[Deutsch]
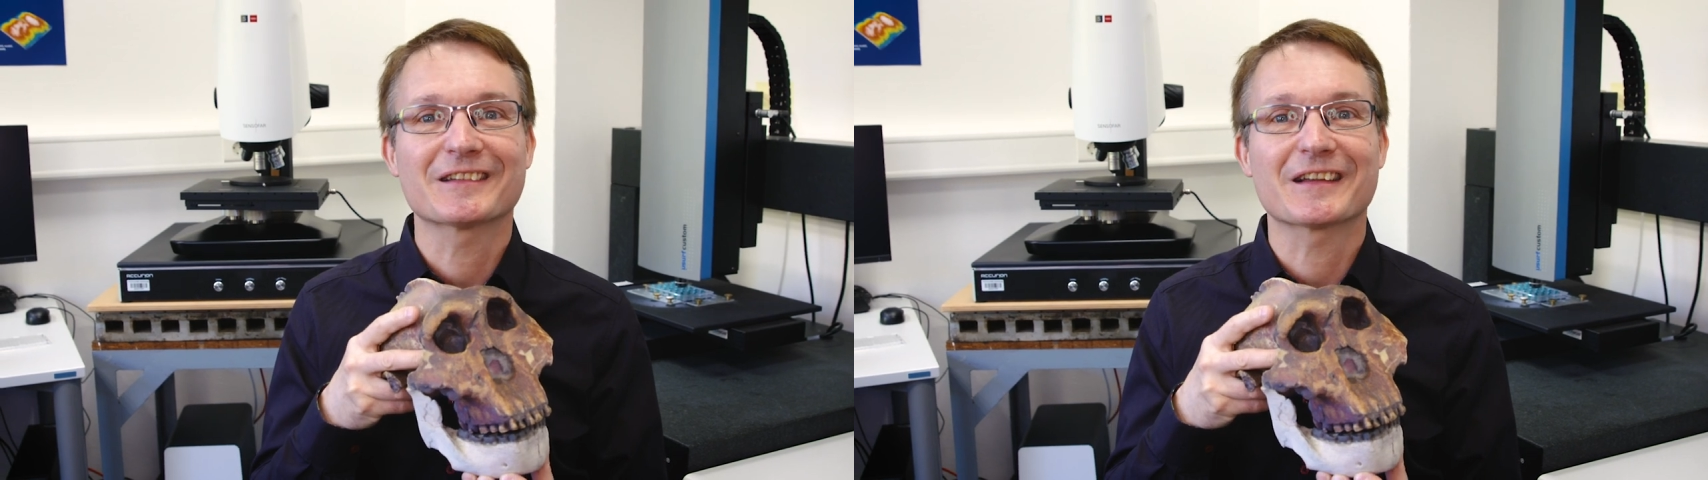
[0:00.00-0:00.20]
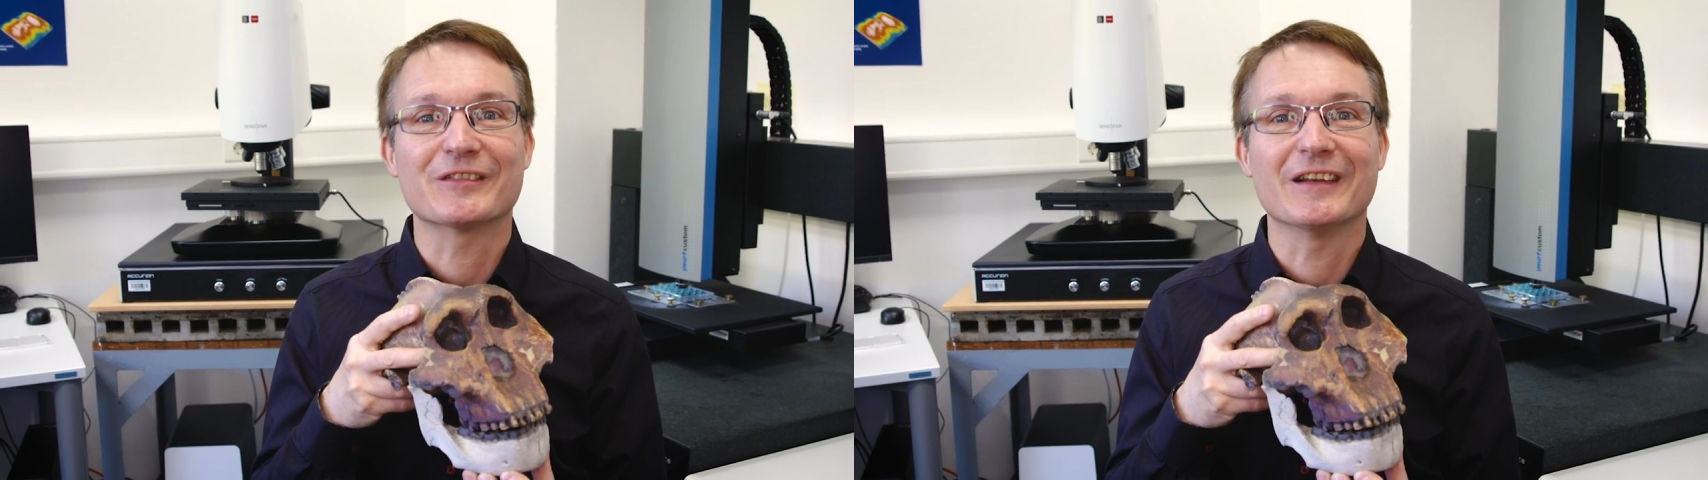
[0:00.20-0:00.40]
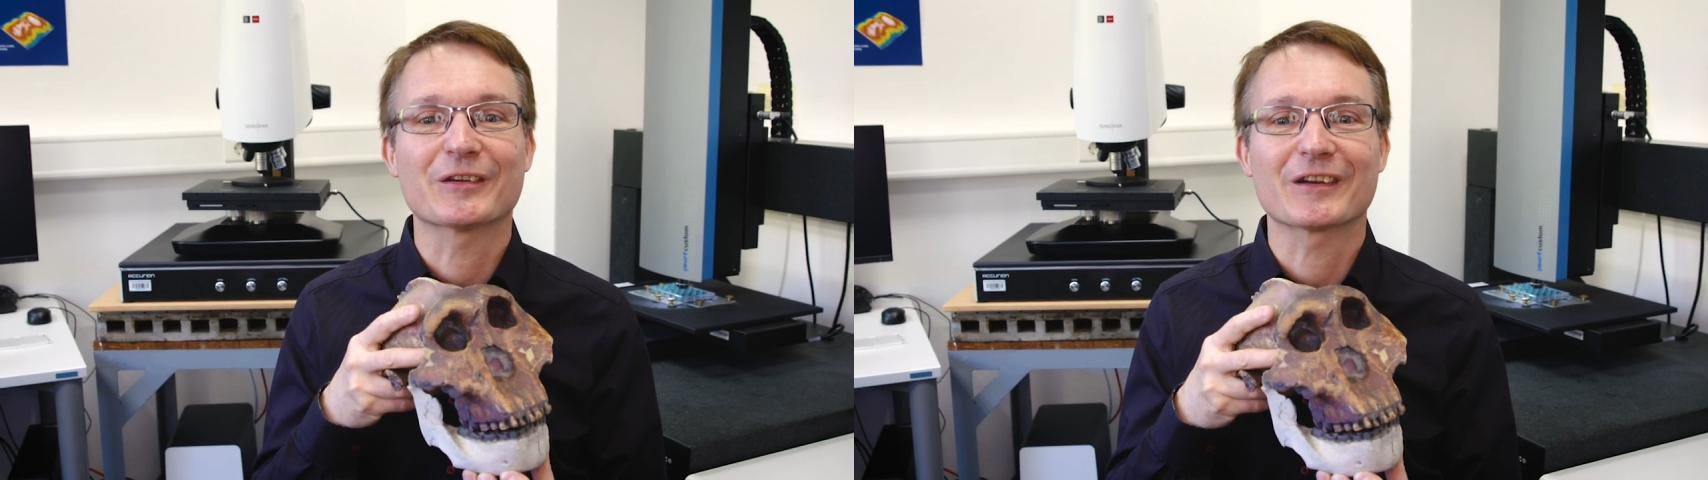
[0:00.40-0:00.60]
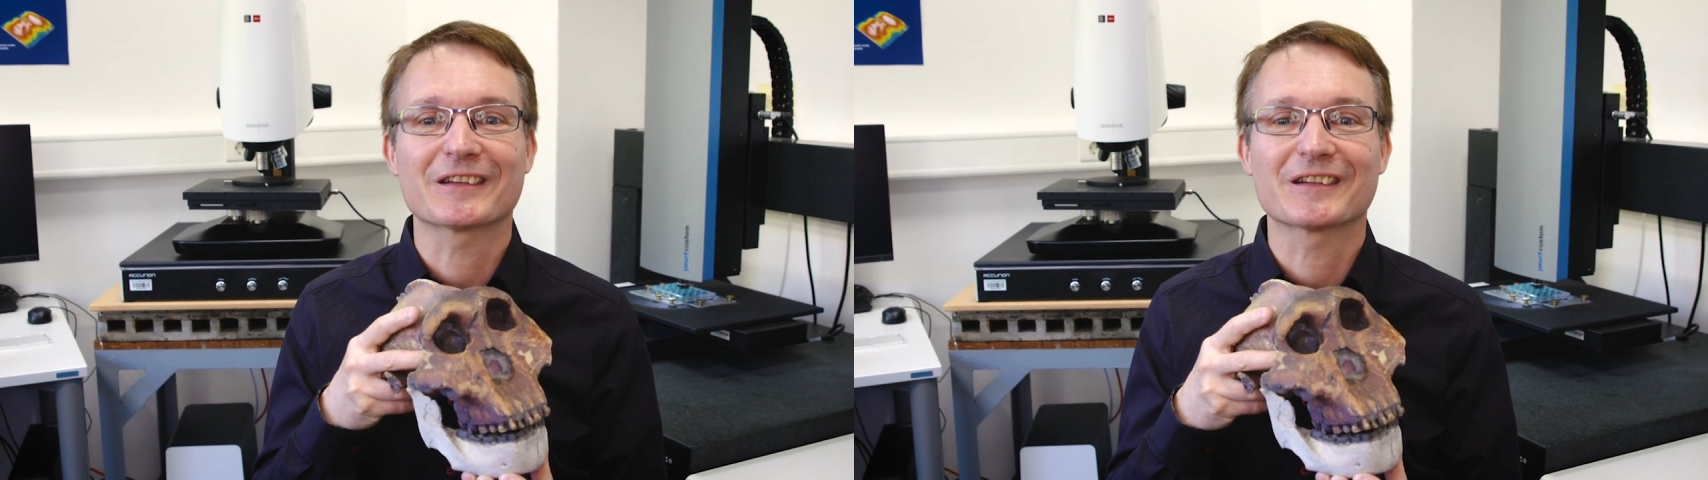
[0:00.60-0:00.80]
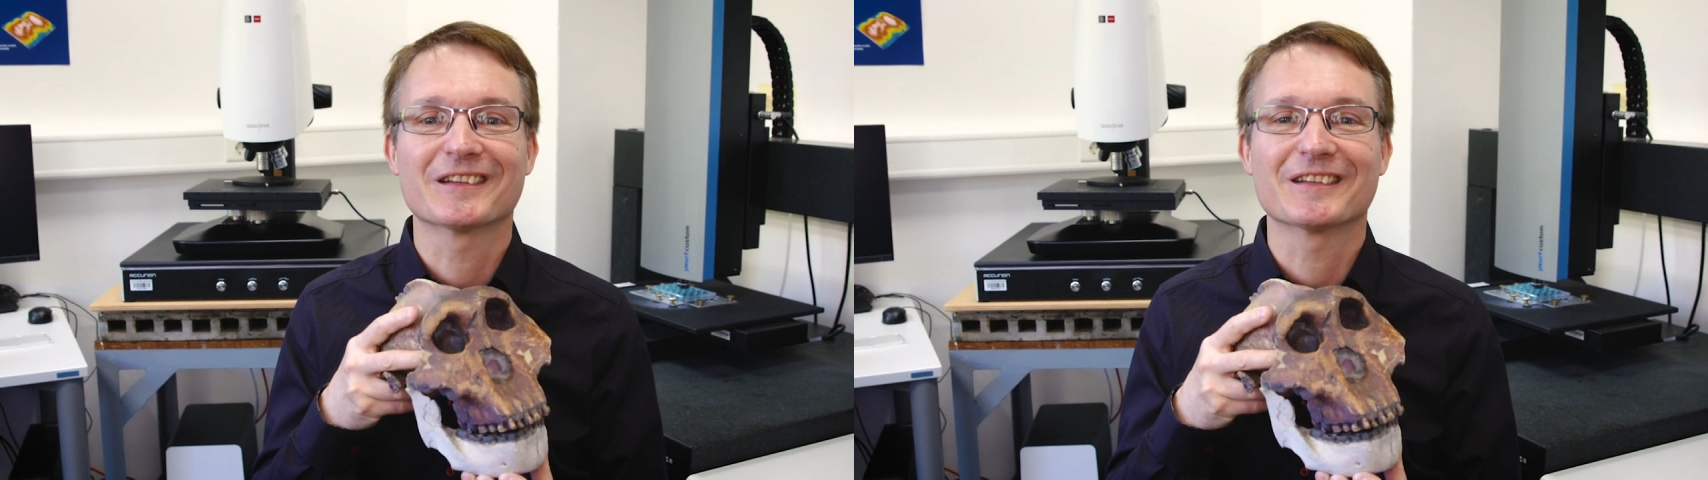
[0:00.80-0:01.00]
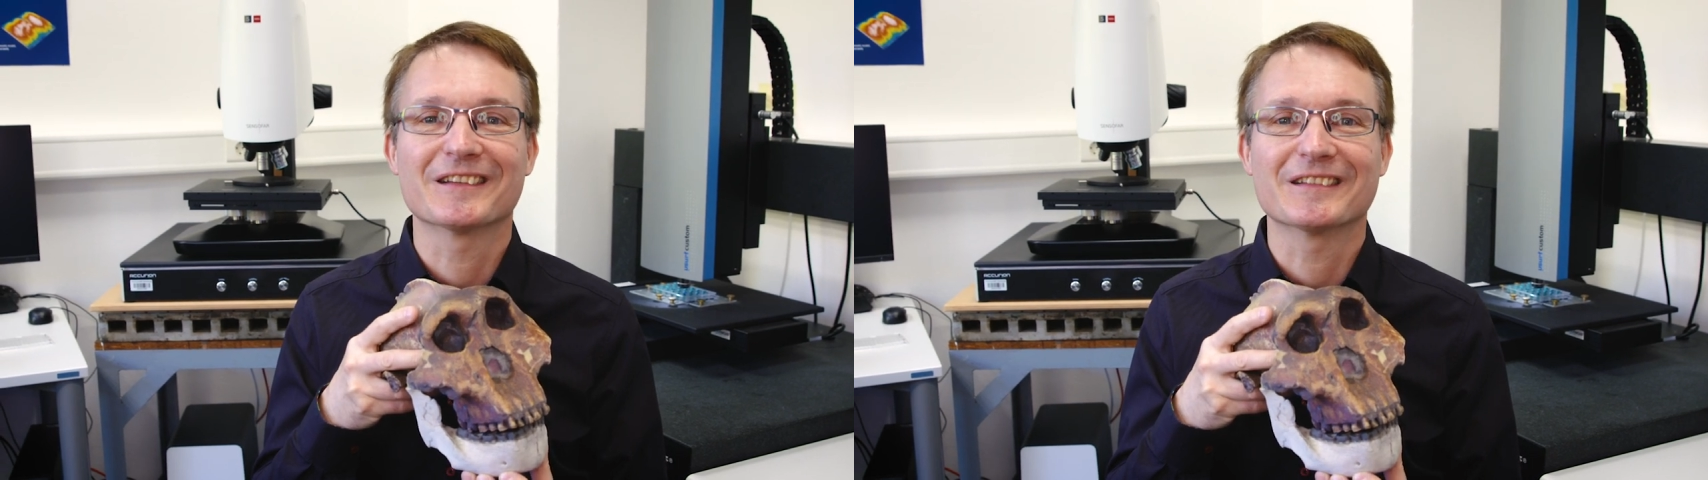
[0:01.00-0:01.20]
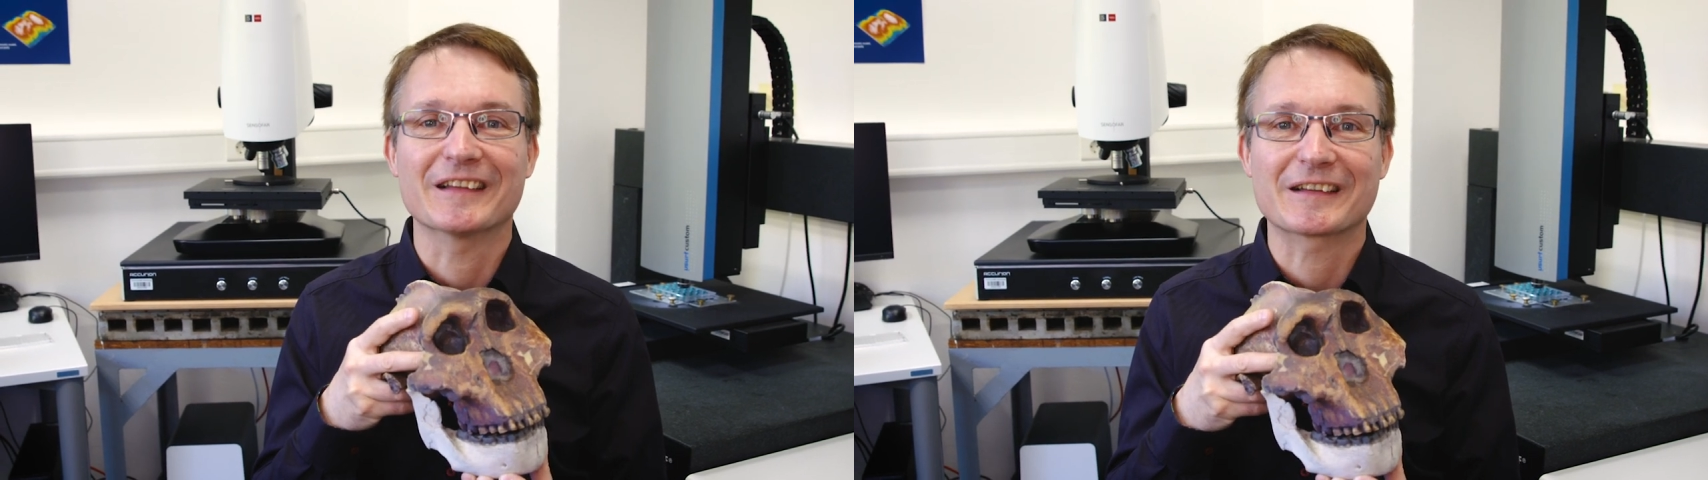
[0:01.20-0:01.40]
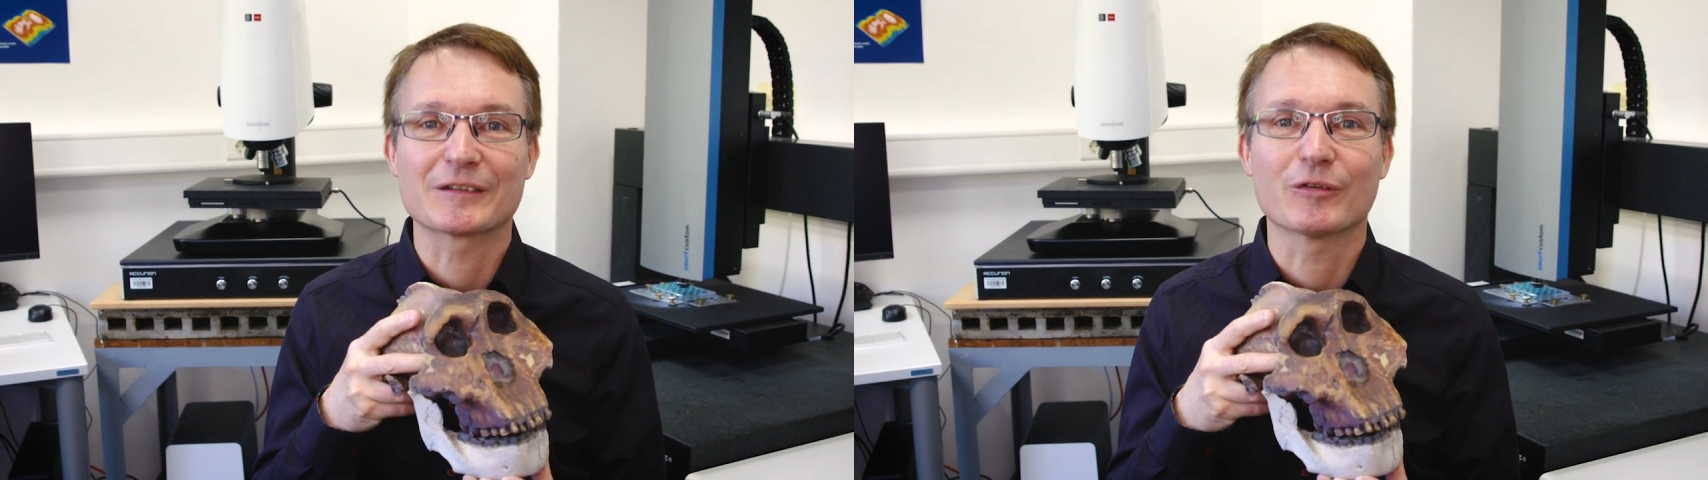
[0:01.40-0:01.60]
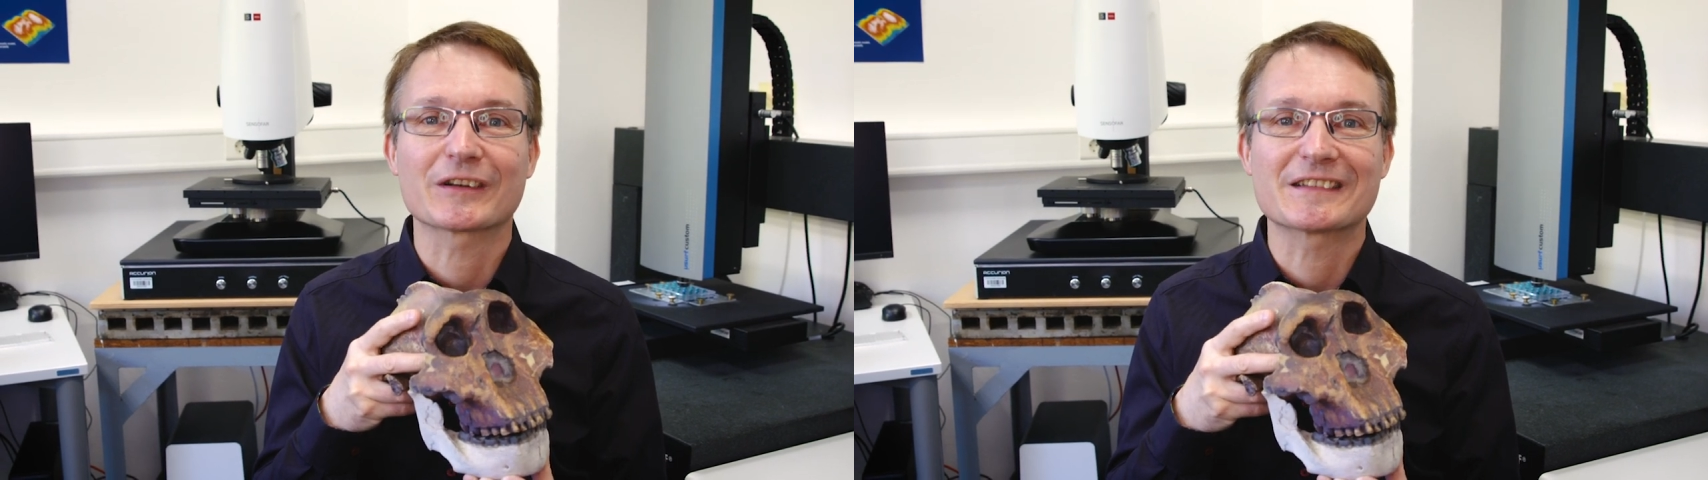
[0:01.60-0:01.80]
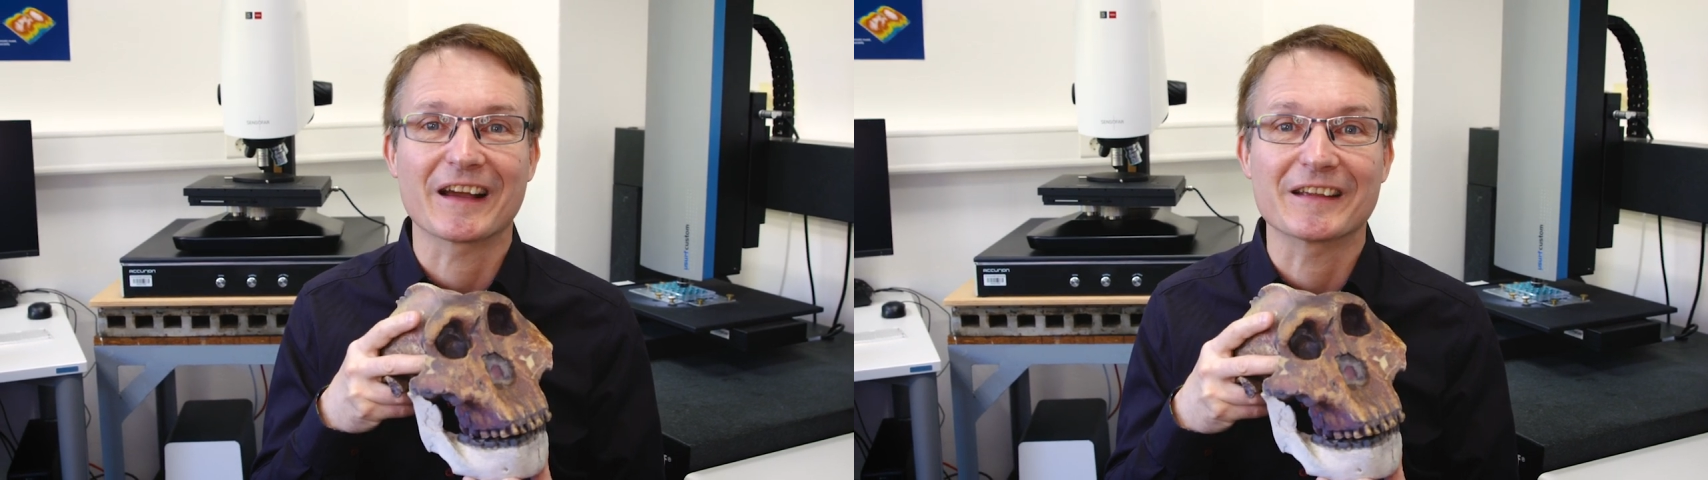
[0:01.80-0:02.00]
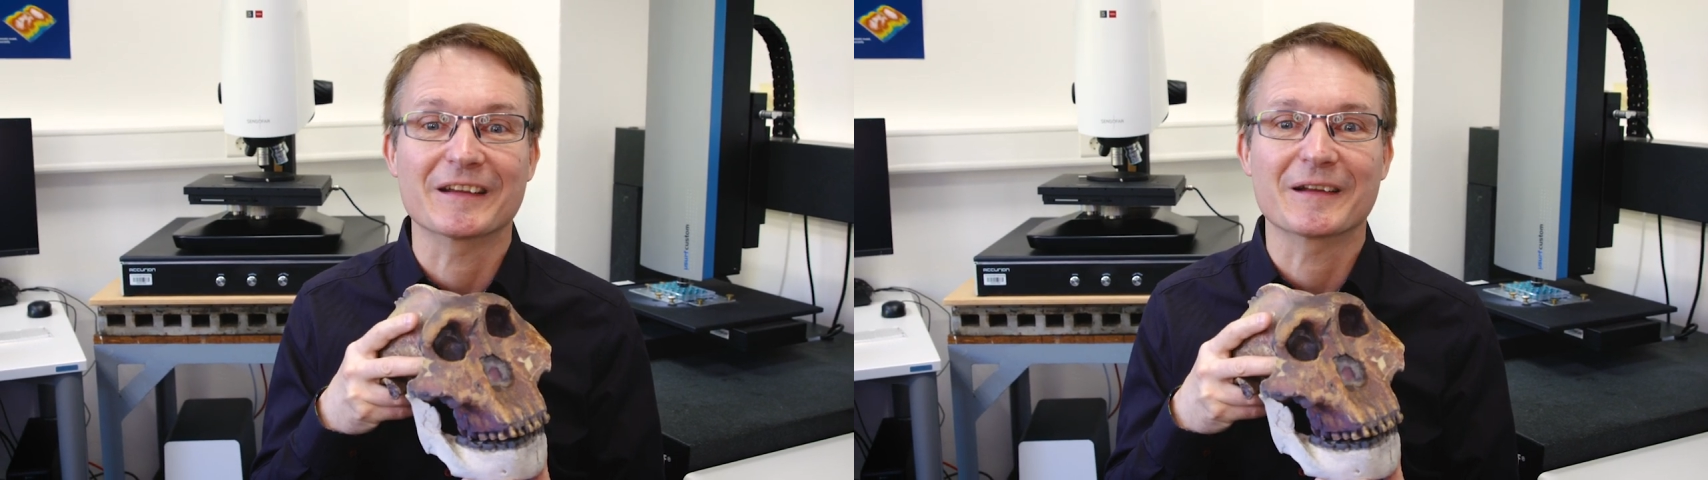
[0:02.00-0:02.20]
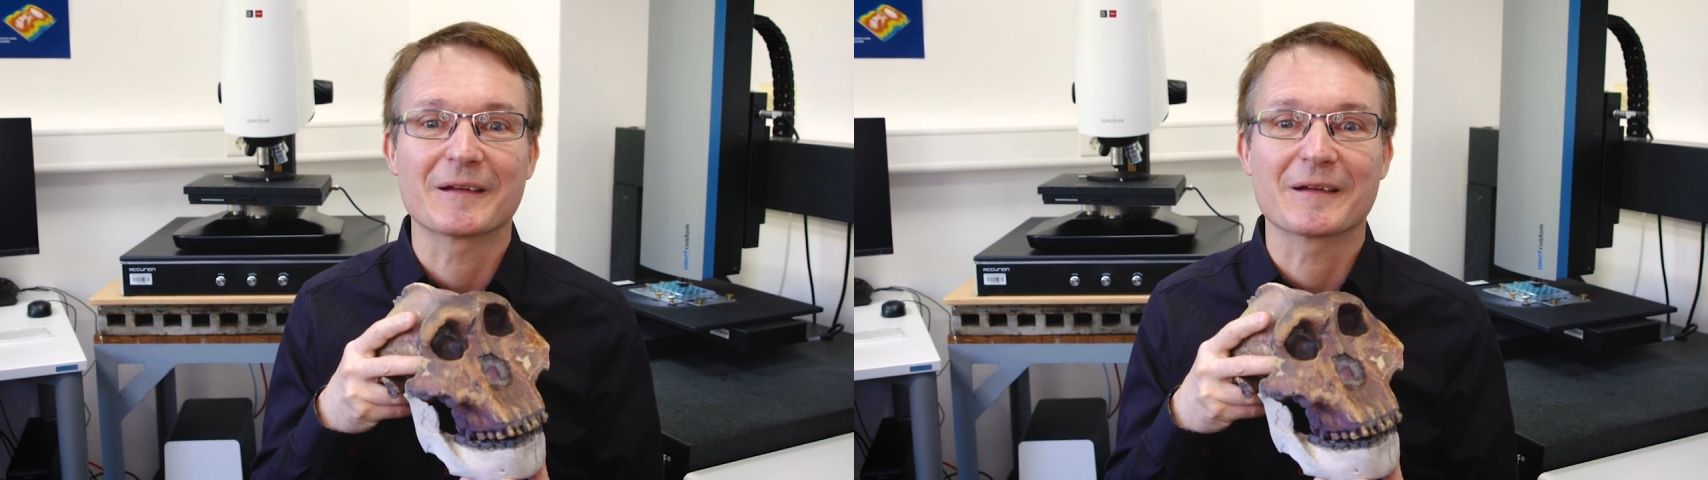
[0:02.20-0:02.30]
das will ich euch nächste Woche zeigen.